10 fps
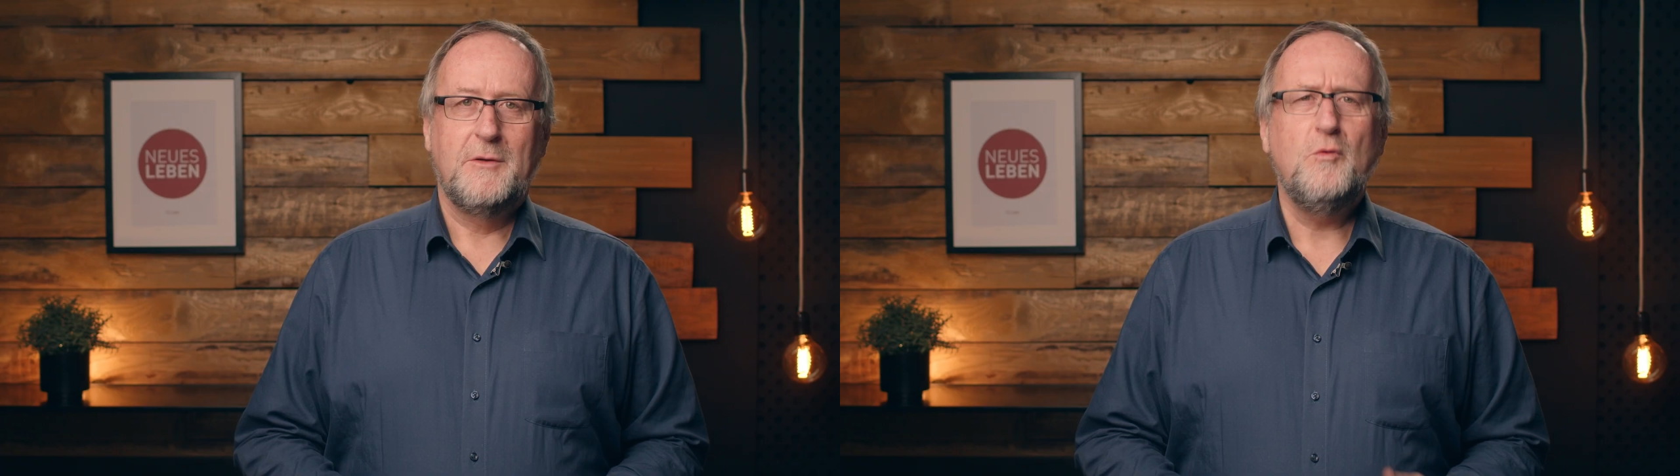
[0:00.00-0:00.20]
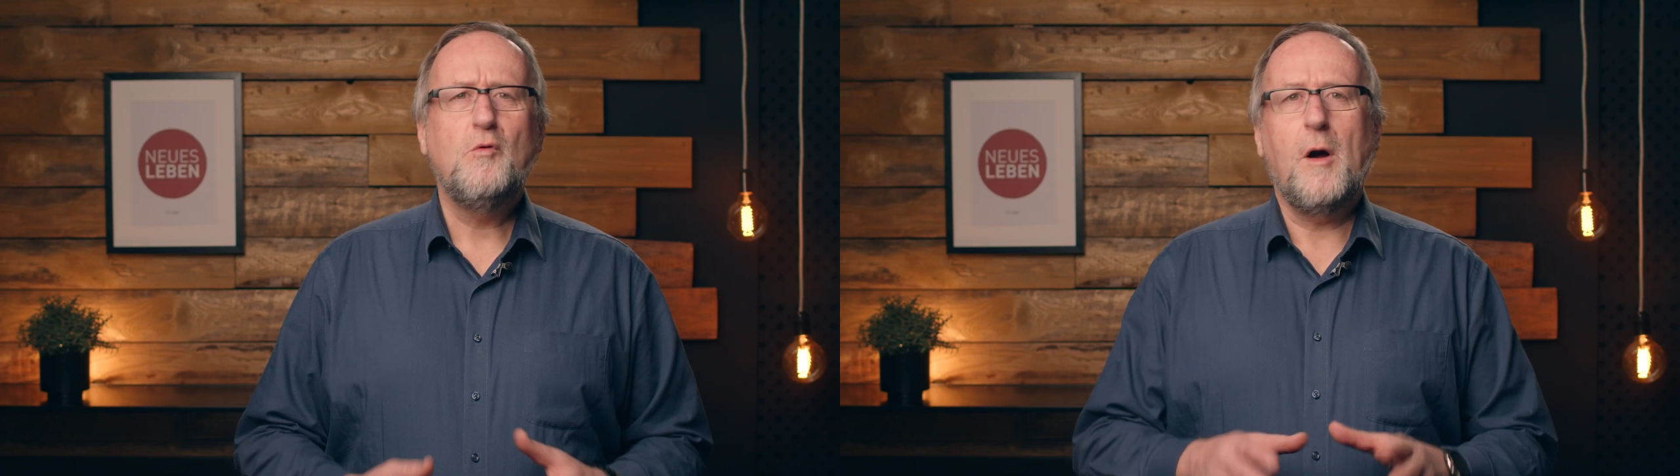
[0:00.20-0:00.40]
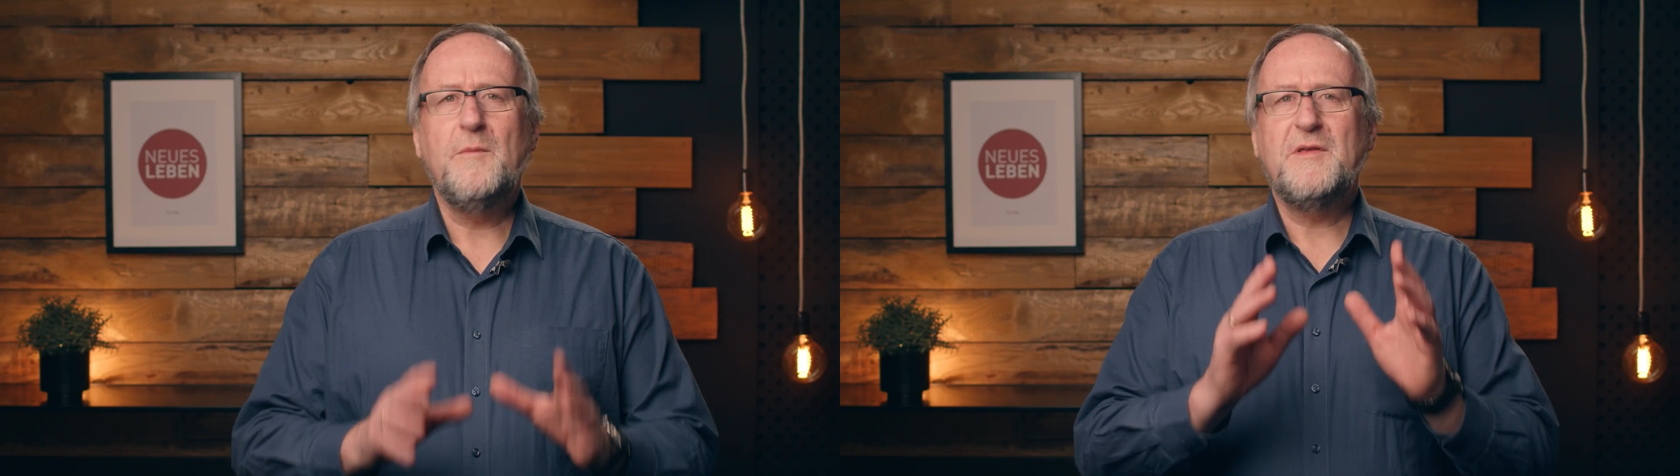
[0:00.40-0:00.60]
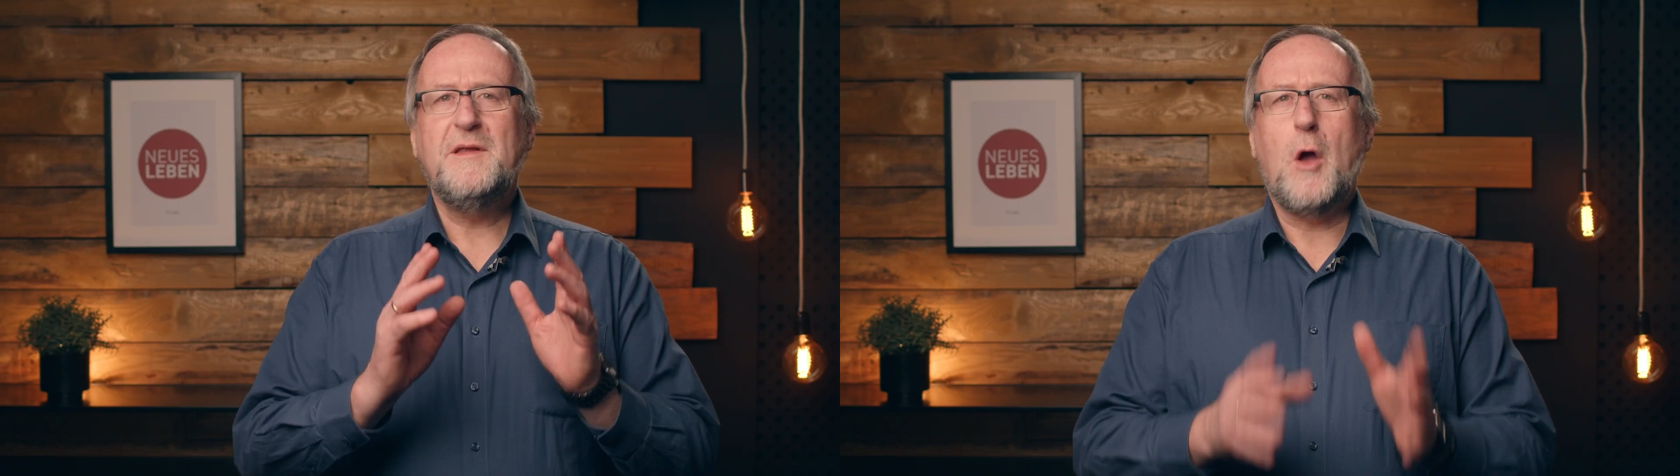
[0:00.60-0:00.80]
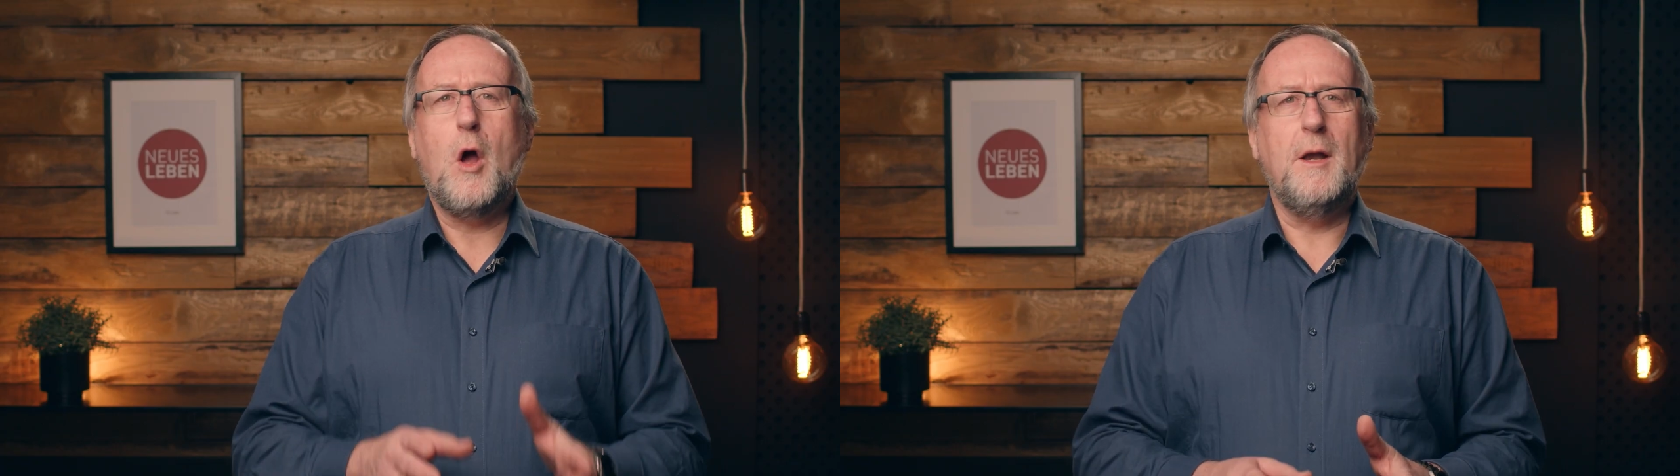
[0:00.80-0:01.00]
Du kommst in
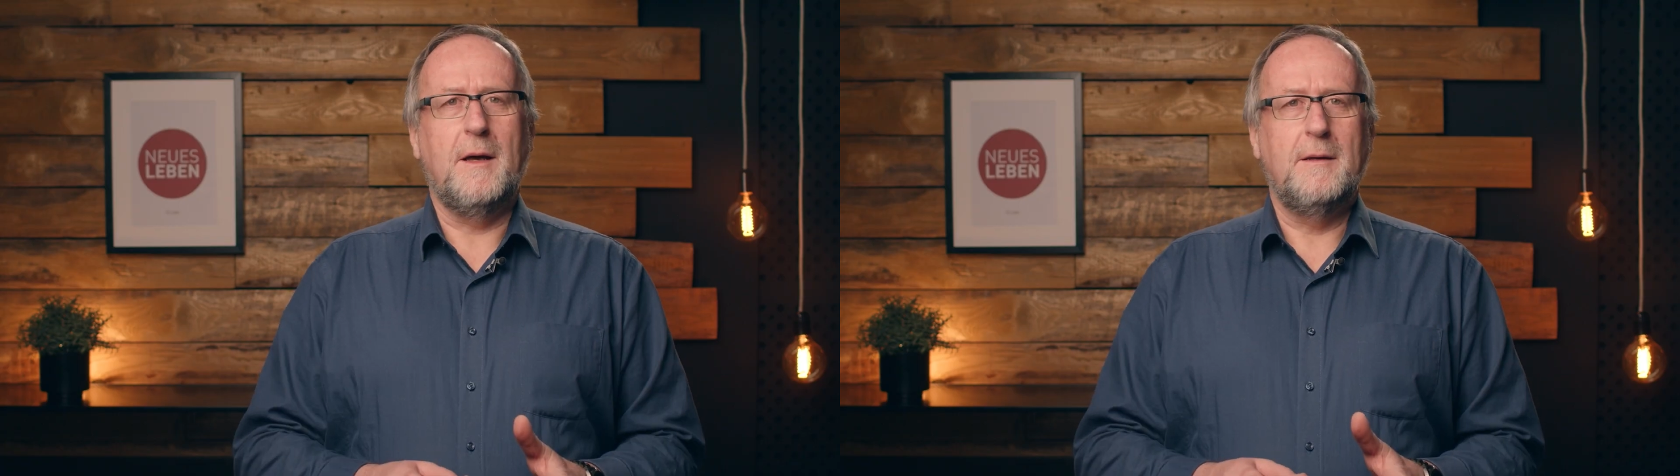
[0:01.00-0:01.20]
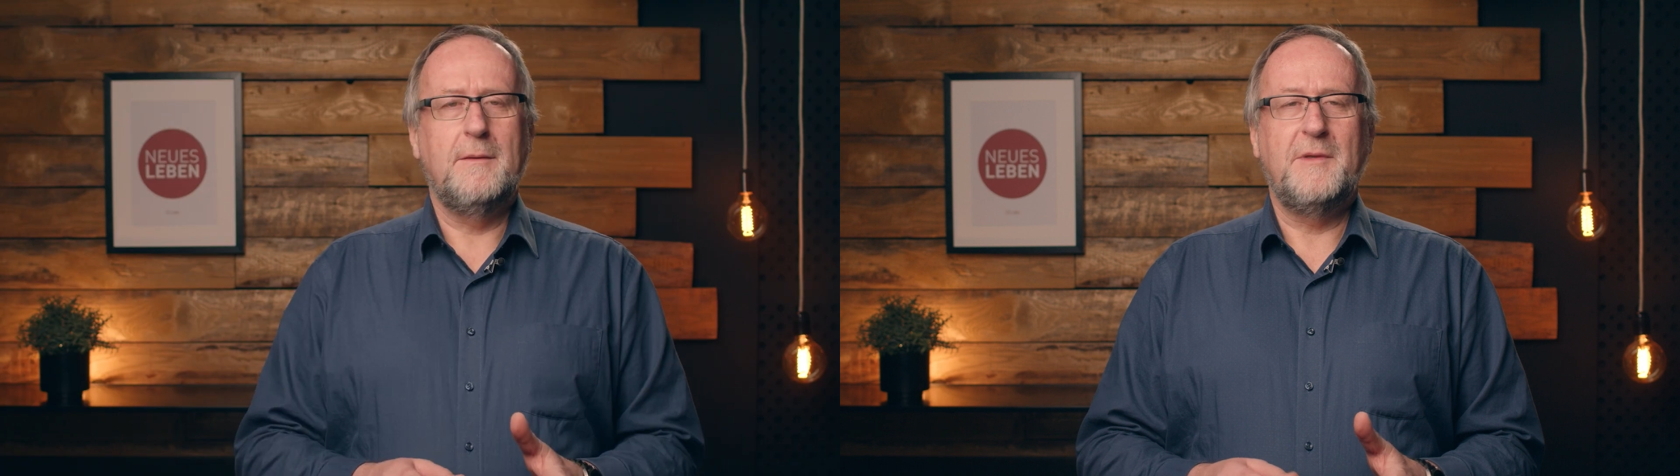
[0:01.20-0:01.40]
die Hölle.